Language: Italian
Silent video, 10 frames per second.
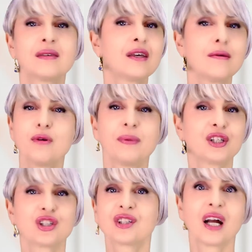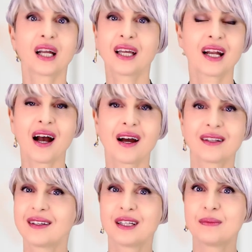Sì, mi piace
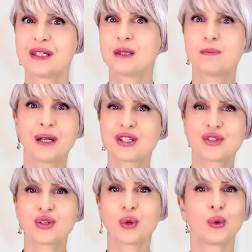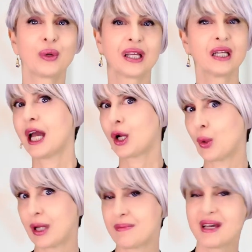chiacchierare delle mie passioni e
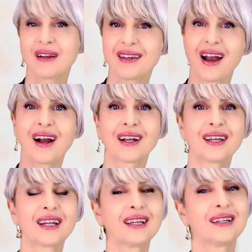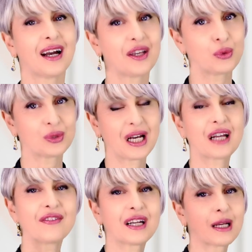con le mie chiacchiere
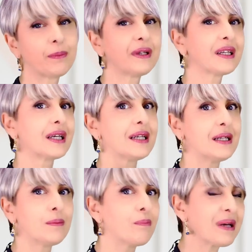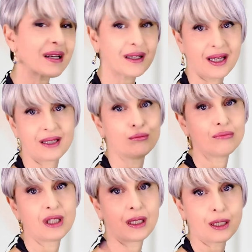aiutarvi a capire il perché
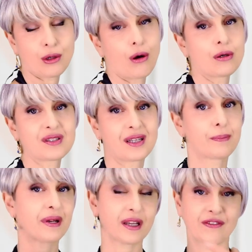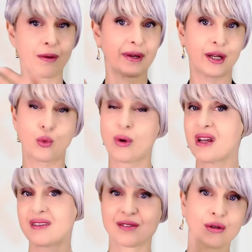delle cose, perché fa bene
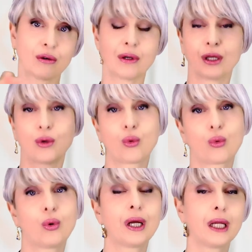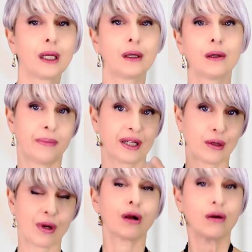questo e non quello,
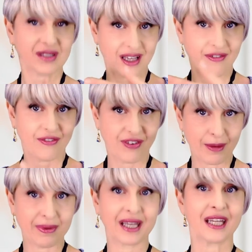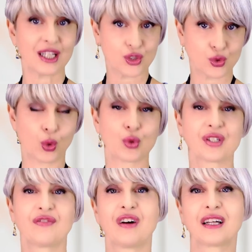perché una cosa fa bene solo
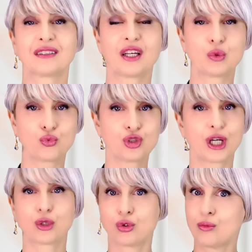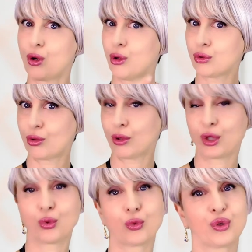se fatta in un certo modo
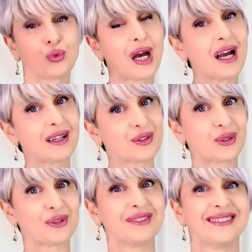e non in un altro.